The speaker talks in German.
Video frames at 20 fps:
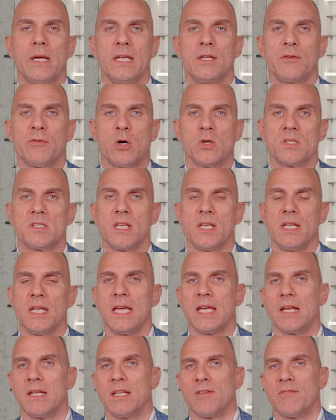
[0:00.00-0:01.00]
in der
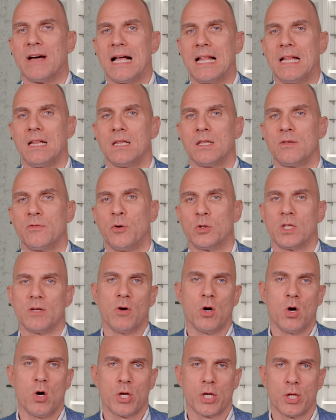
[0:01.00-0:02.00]
faszinierenden Welt der
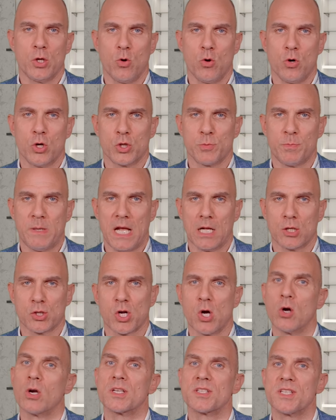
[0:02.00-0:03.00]
Vario
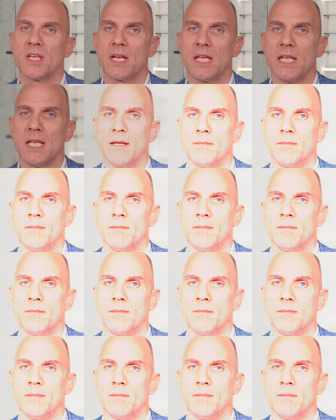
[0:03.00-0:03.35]
Spiegelschank-Serie,